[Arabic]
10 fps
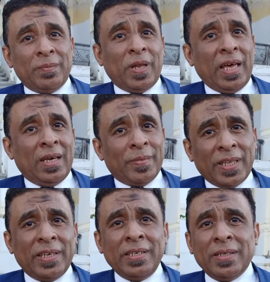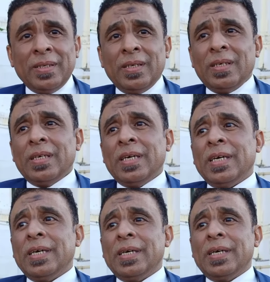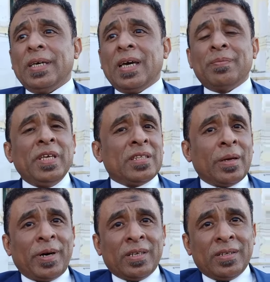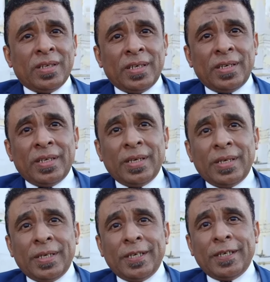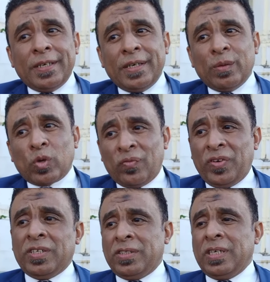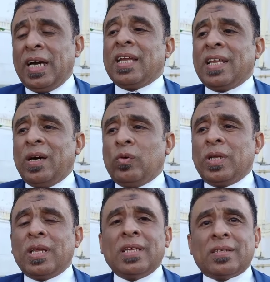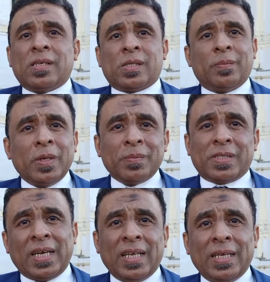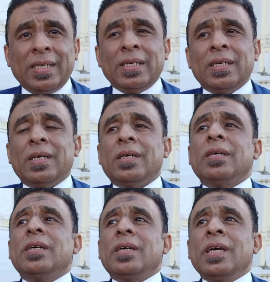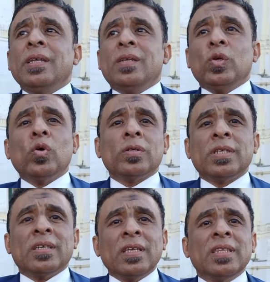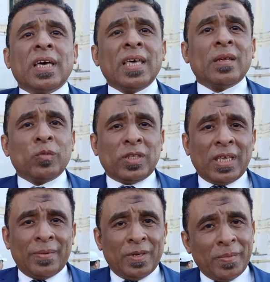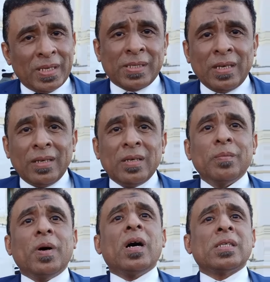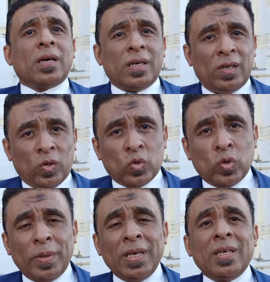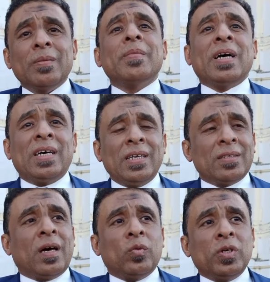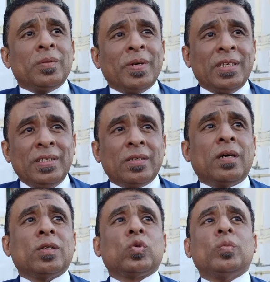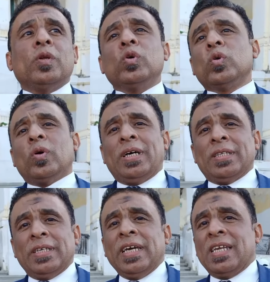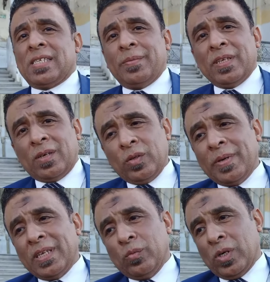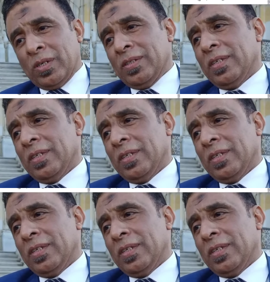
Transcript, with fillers: عين بالحق المدني آه، ابديت طبعا آه، آه، مرافعتي على نحو ان انا صممت على ان يقضى ضد هذا المتهم الناسب باقصى العقوبه مع تعويض مدني قدره مليون وواحد جنيه على سبيل التعويض المدني الواحد.